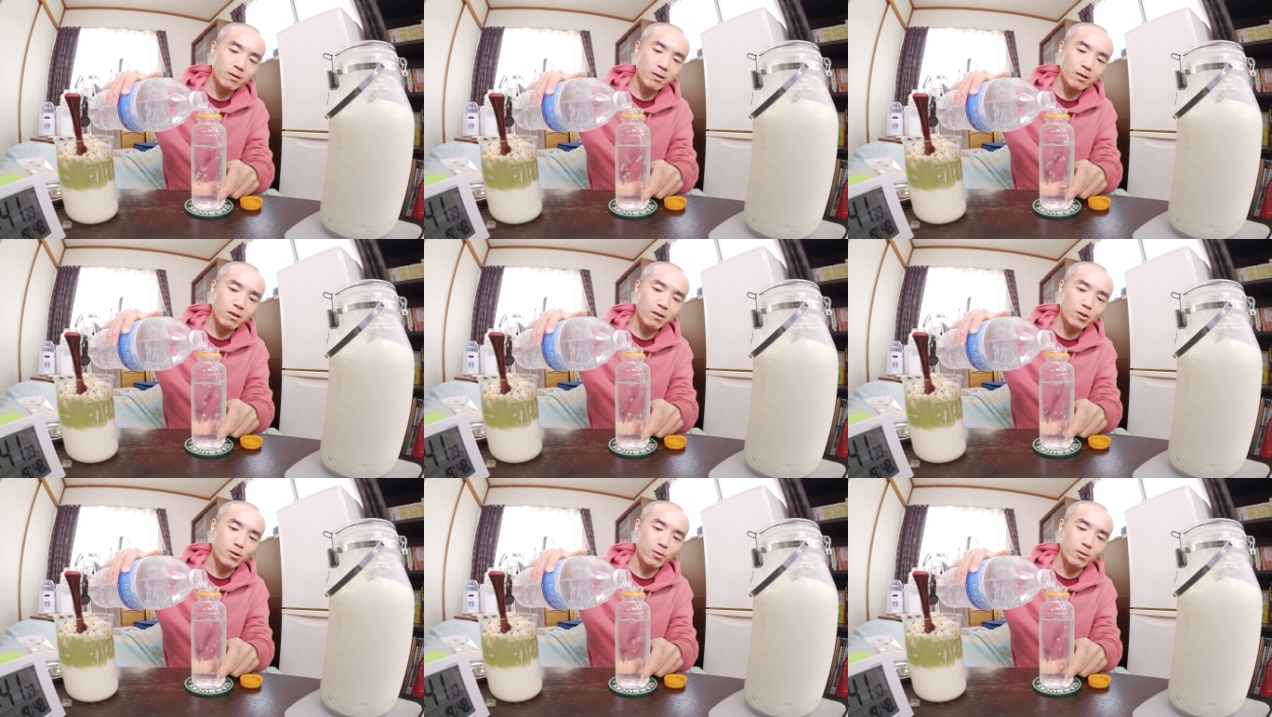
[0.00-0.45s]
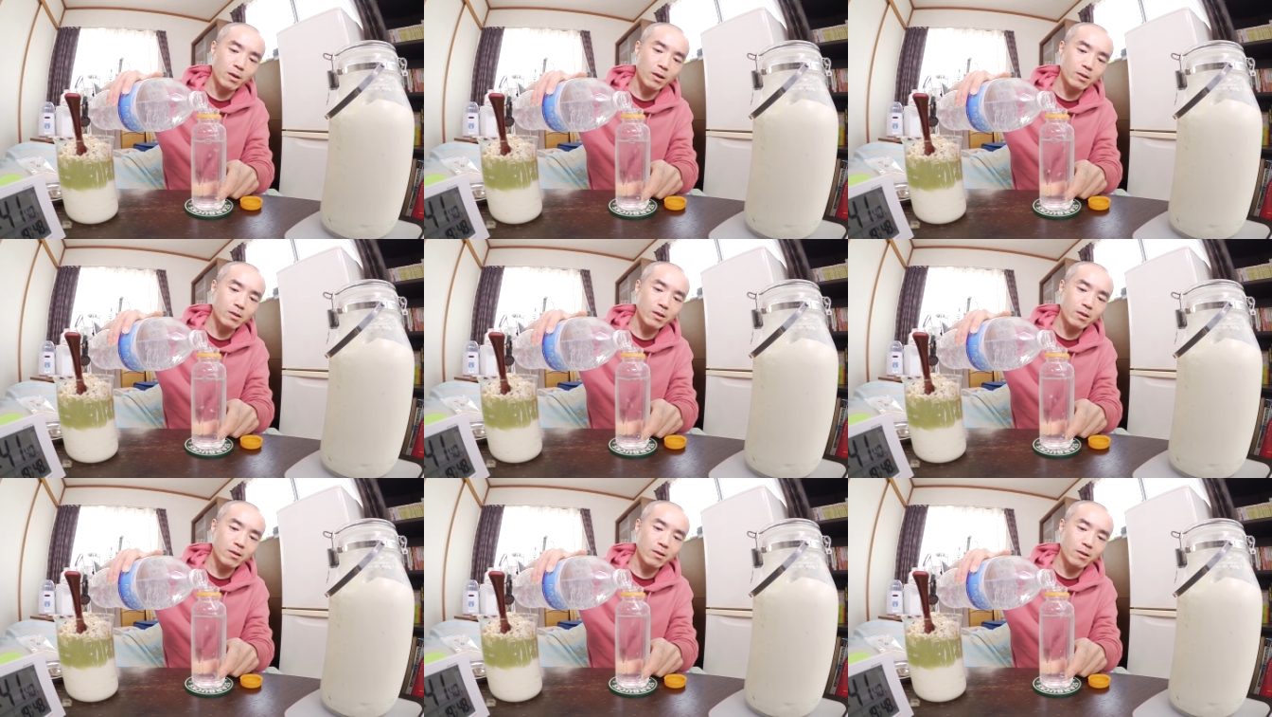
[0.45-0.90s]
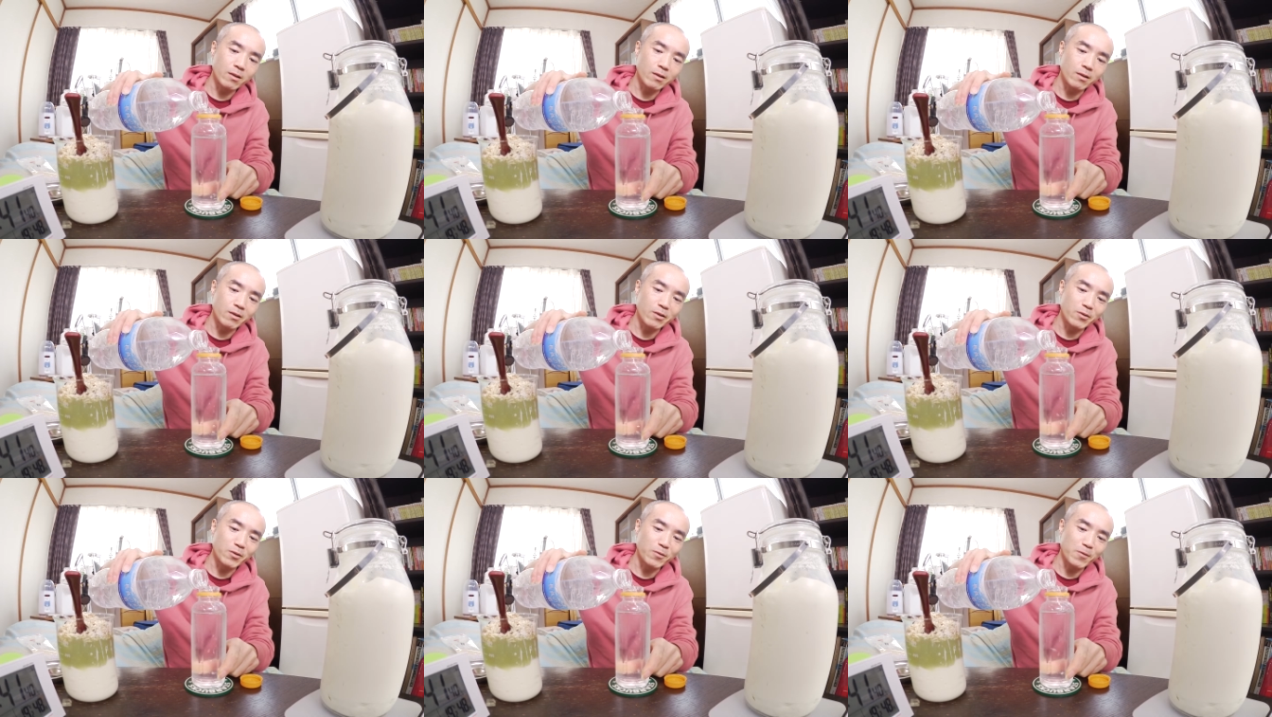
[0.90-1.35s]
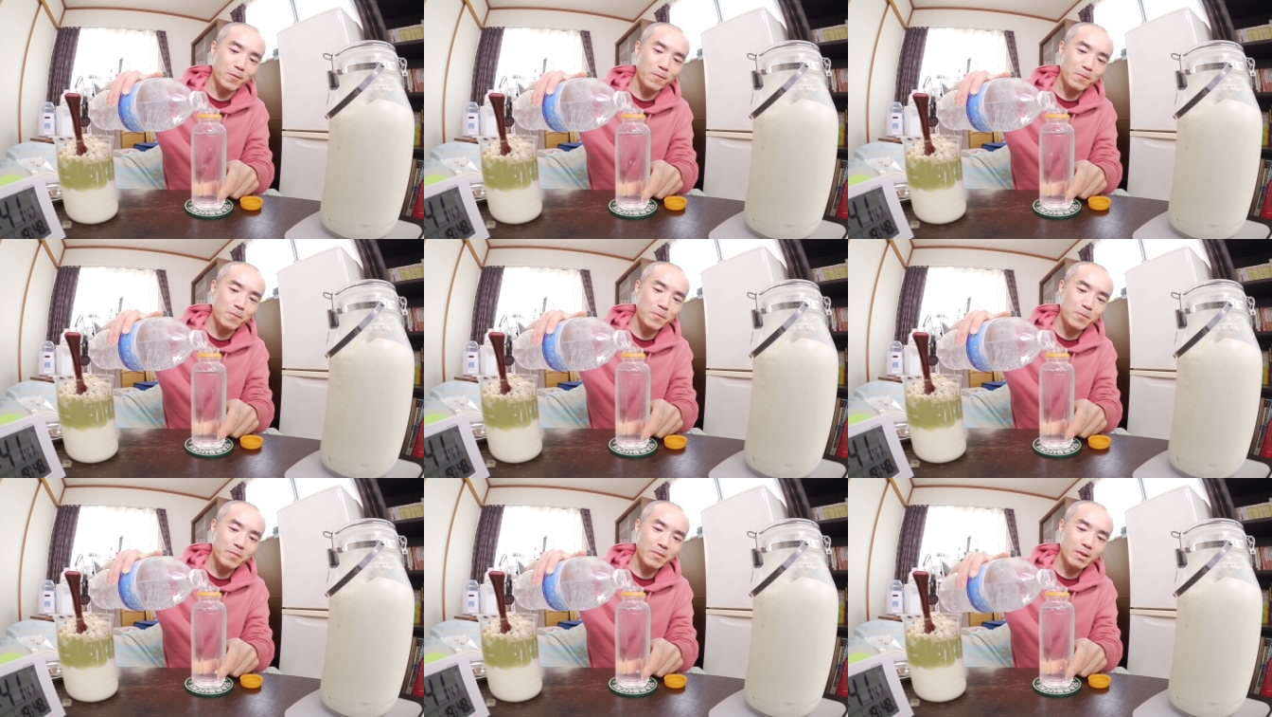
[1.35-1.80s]
なんかちょっと焦ってんな今日うん
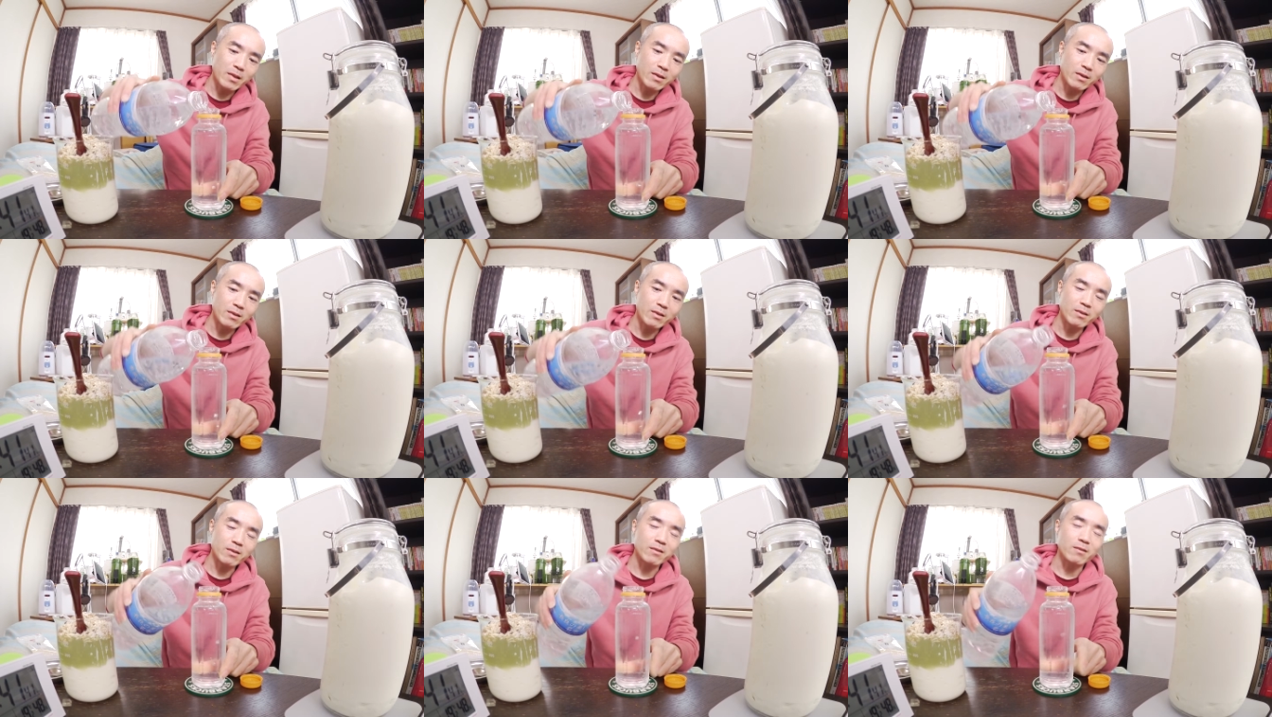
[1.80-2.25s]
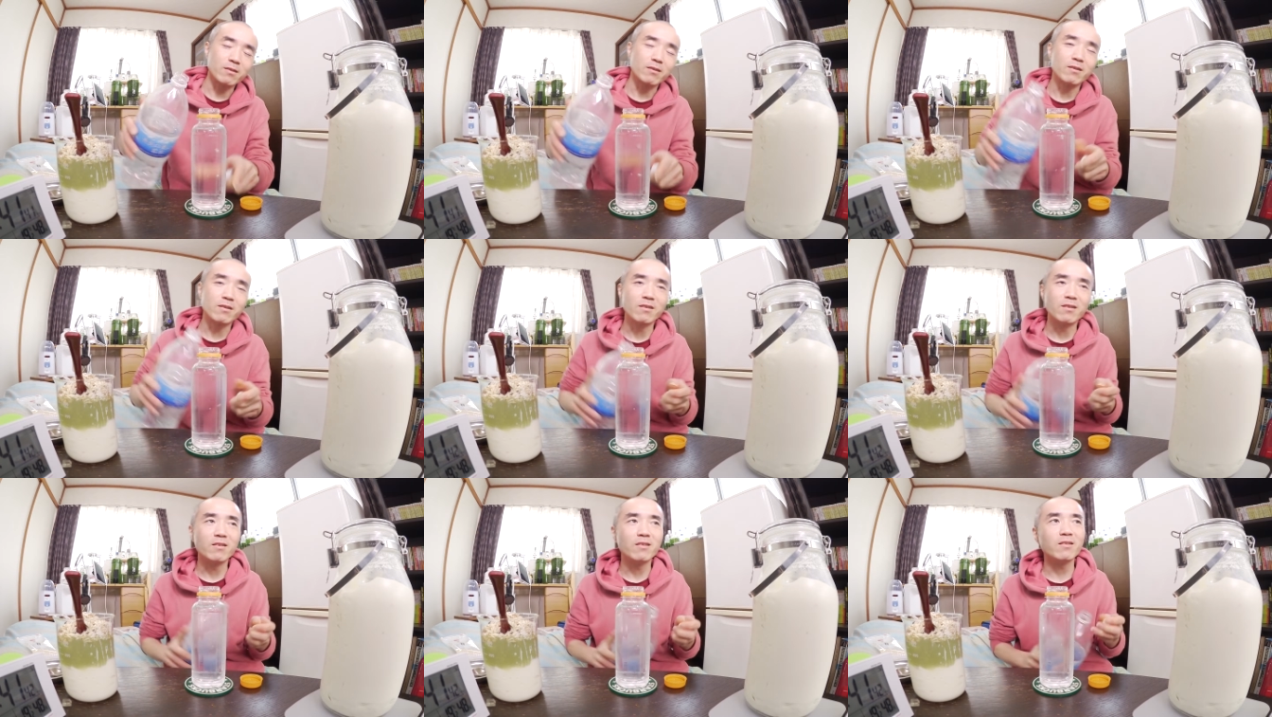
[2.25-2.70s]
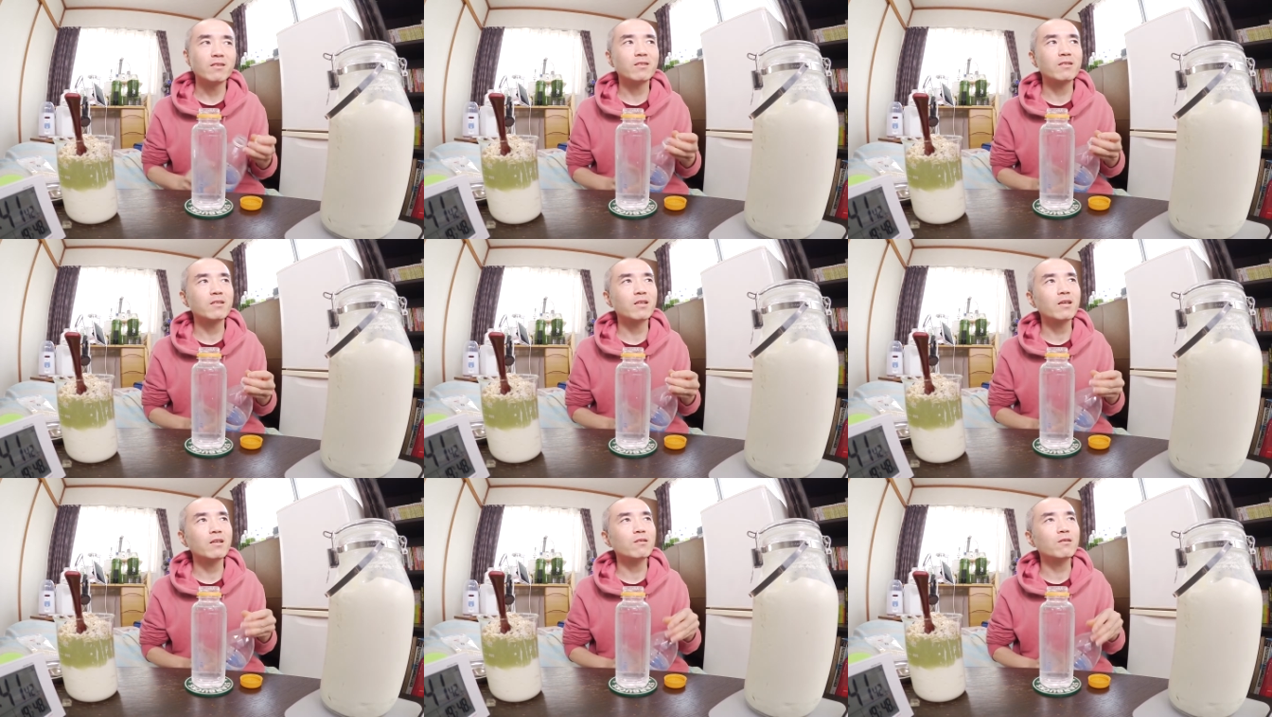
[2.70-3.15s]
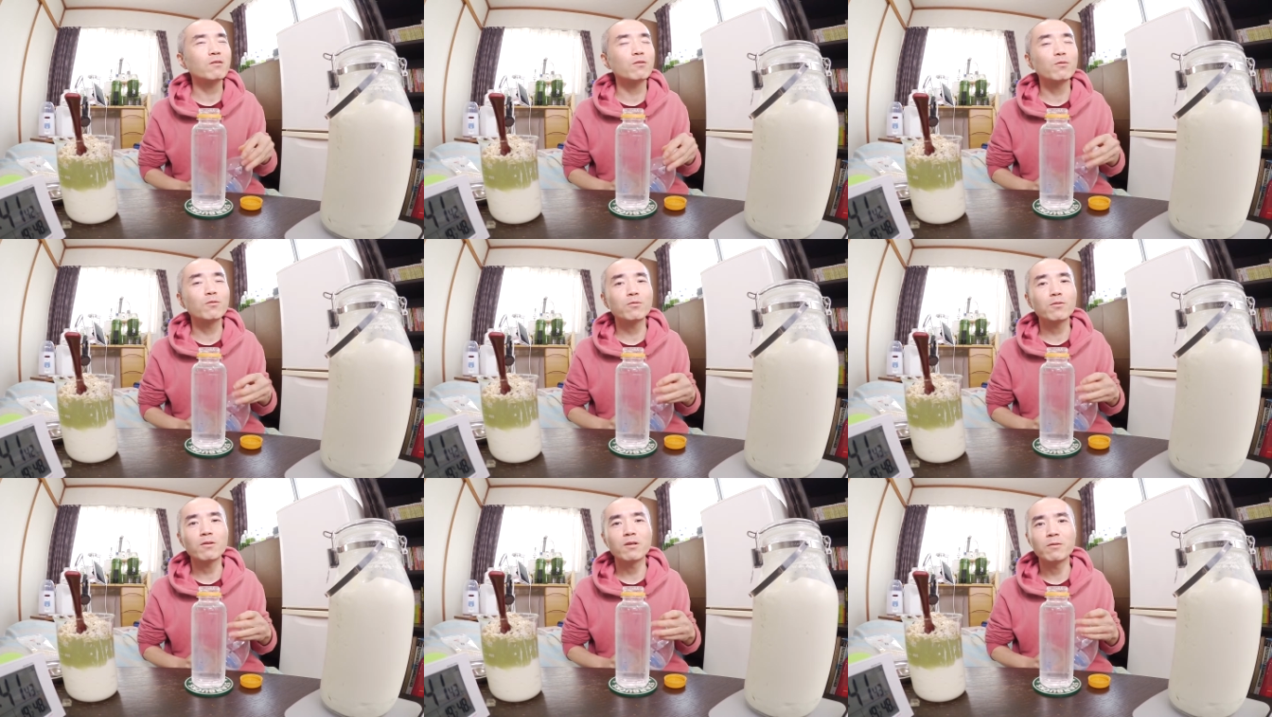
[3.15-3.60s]
スタートが
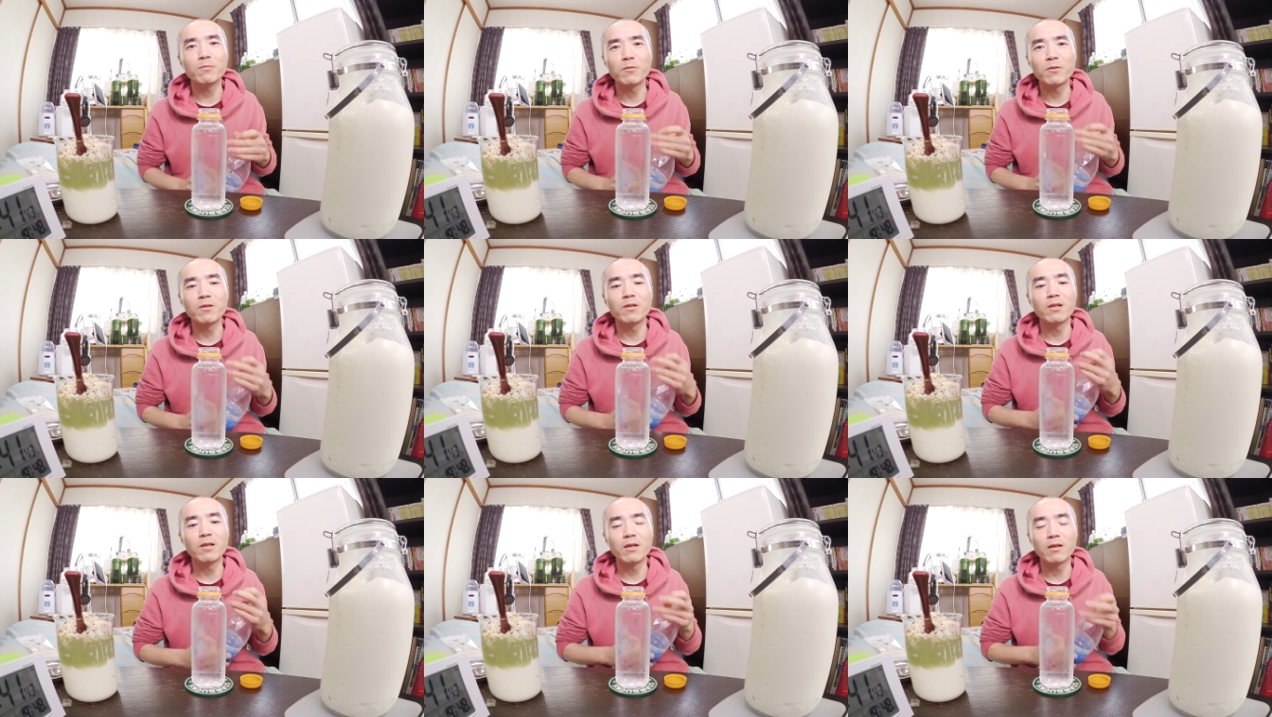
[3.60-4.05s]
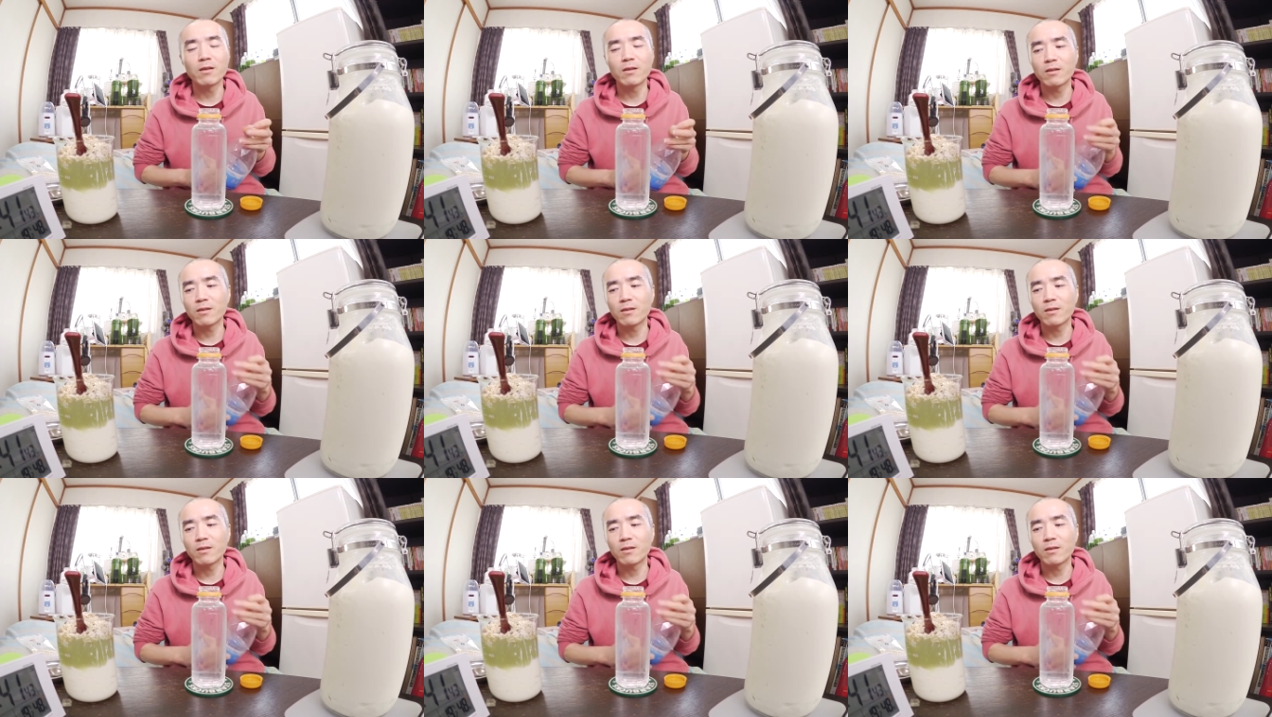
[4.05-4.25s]
遅いもんで、